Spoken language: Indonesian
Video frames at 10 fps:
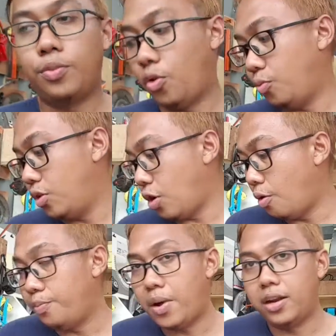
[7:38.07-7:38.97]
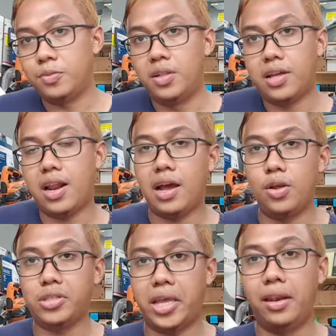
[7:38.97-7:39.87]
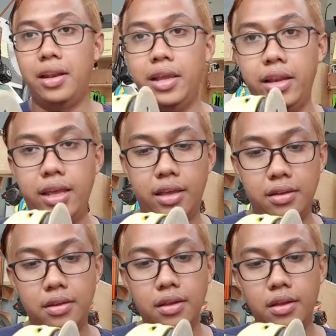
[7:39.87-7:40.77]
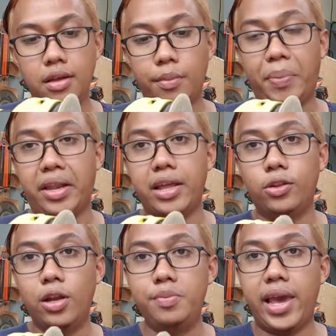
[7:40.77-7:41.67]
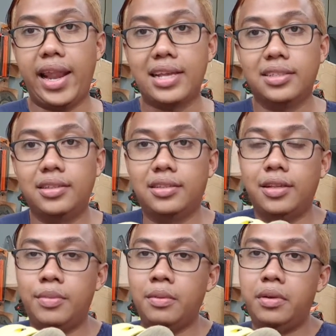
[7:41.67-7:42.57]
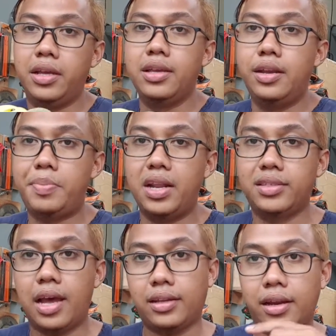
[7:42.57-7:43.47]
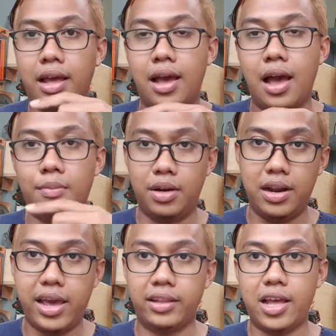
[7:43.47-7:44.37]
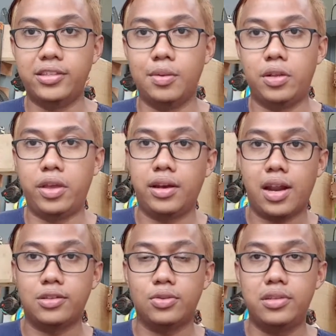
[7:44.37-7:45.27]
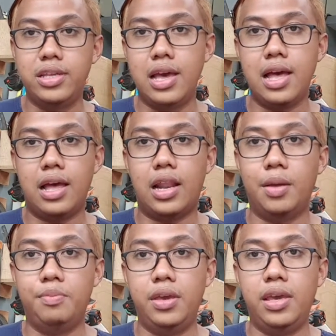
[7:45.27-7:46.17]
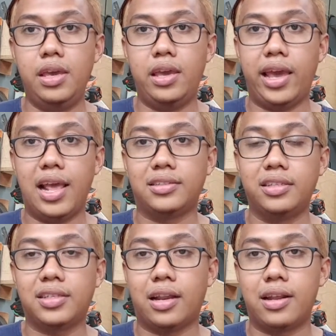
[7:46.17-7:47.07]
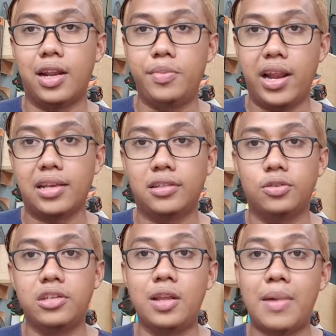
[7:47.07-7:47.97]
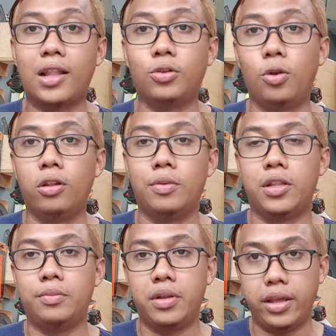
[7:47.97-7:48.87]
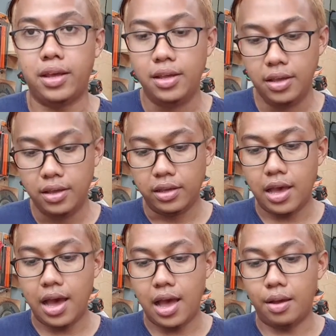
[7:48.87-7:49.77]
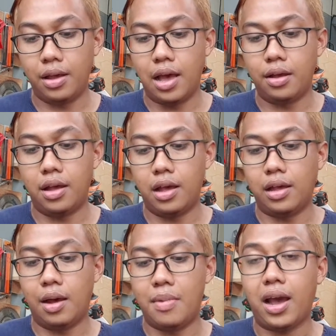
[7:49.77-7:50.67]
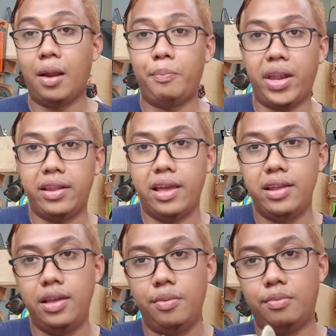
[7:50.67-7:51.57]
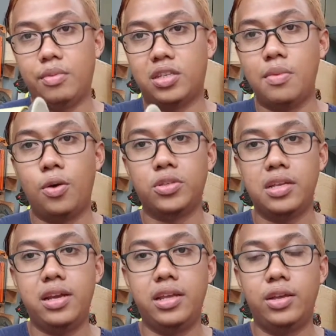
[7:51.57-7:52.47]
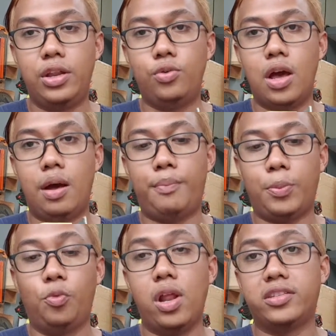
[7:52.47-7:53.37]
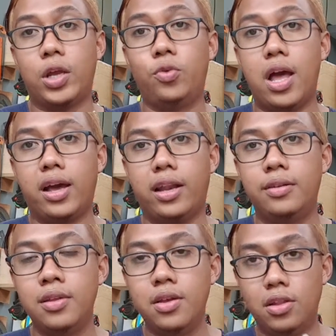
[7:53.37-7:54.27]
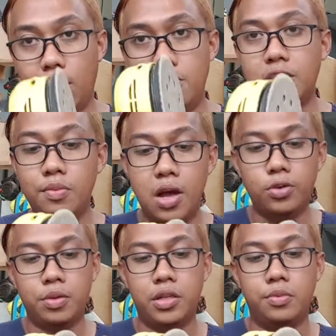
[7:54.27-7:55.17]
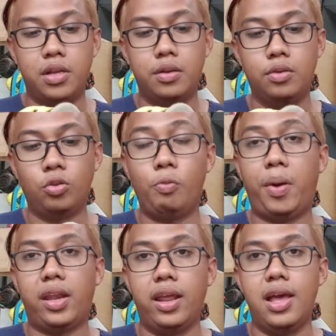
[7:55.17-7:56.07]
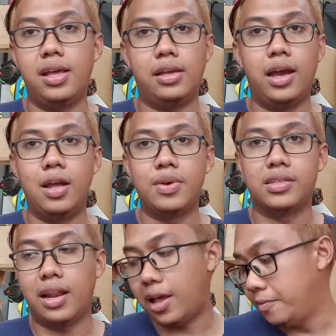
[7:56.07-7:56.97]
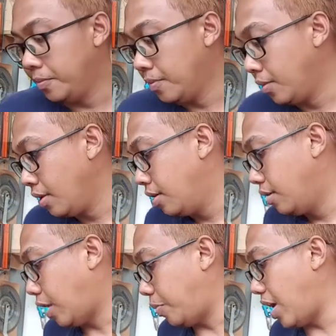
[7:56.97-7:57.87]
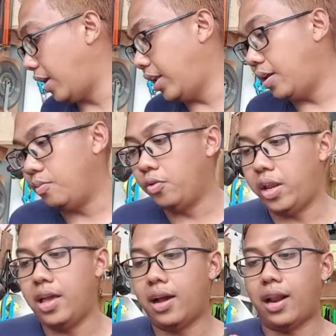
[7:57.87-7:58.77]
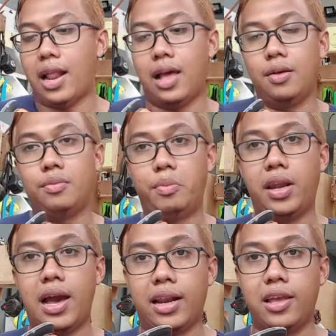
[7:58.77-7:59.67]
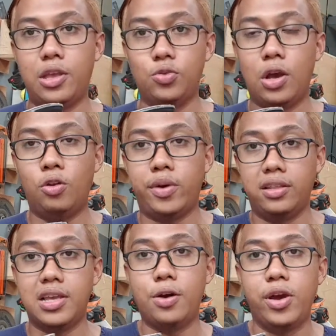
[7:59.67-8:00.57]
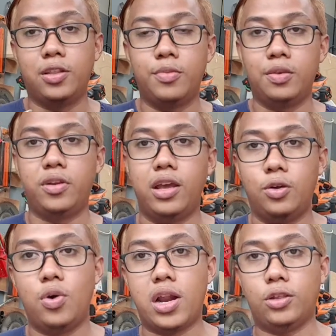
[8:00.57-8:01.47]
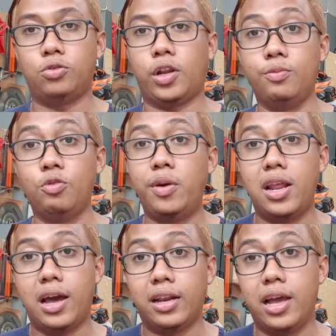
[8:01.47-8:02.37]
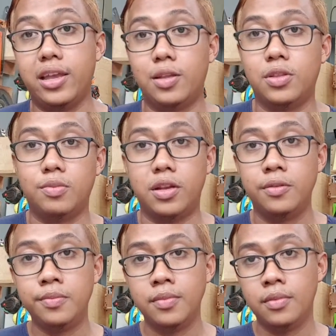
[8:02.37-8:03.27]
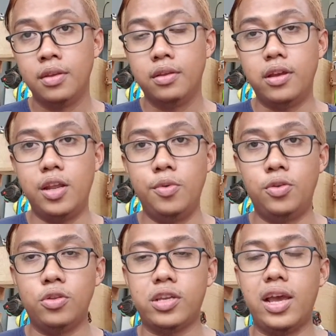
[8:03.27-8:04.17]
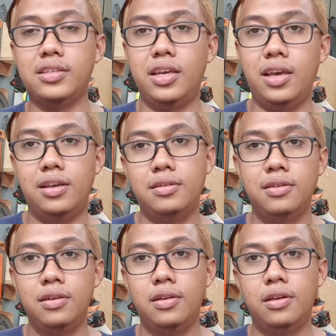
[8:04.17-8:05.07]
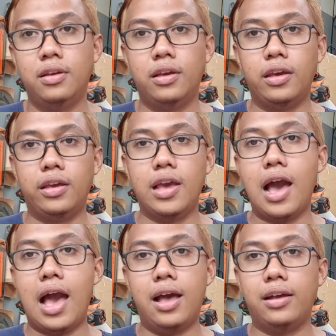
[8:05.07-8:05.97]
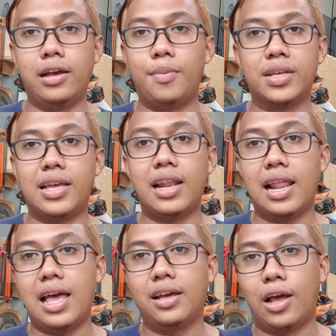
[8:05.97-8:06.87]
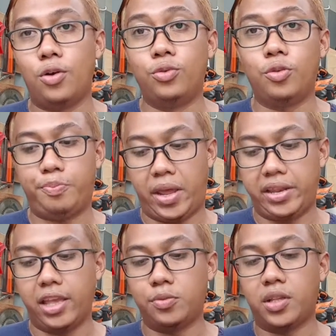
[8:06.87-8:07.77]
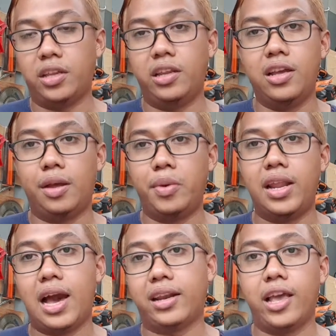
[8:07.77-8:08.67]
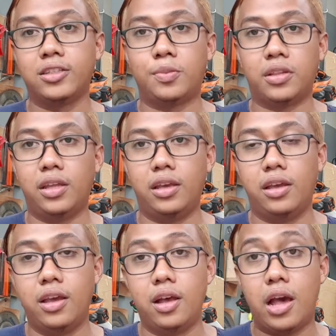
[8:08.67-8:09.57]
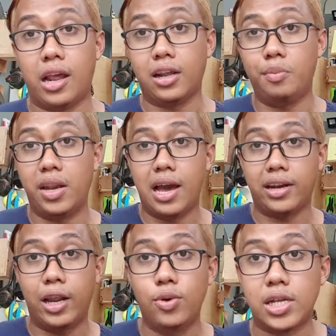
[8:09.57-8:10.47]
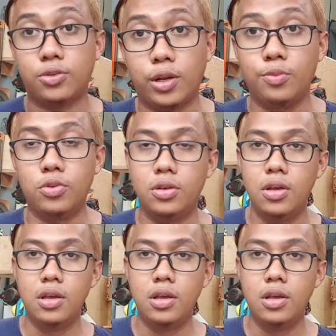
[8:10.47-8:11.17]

mudah rompal sementara kalau Stanley ini padnya itu lebih elastis teman-teman ya jadi pada saat kena benda yang tajam atau yang keras itu dia lebih elastis karena lebih elastis itu jadi mantul teman-teman ya nggak nggak nggak makan padnya jadi masih bagus aja nih ini udah empat bulan saya gunakan tapi masih bagus teman-teman untuk petnya nggak ada masalah tapi ya ini mungkin ya karena beda harganya lumayan jauh ya teman-teman ya 200 ribu beda harganya teman-teman jadi menurut saya sih ya nggak masalah lah kalau untuk petnya yang seperti ini dengan beda harga yang seperti ya, harga beda harga 200 ribu